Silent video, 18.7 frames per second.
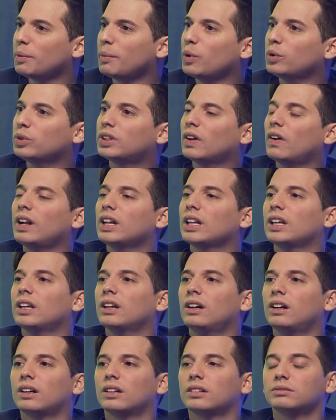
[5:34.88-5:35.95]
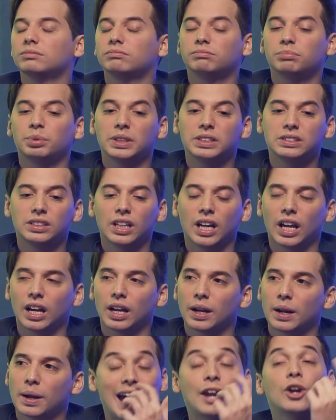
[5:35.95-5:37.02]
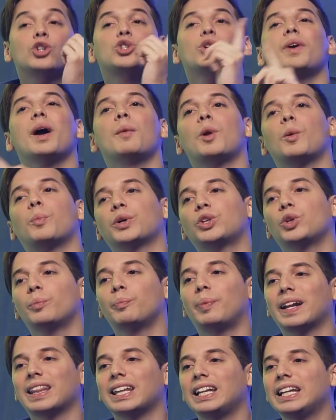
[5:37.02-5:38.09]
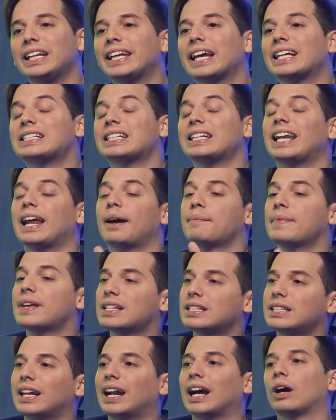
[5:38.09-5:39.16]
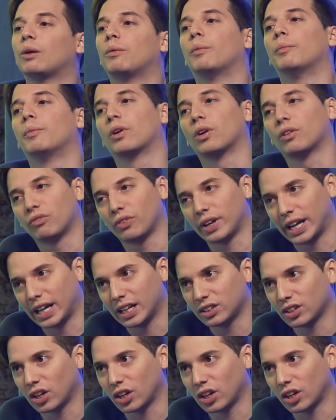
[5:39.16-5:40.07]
a vos no te gustaba el El guión. Ah, no, yo había propuesto un par de líneas y las mías eran como un poco fuera de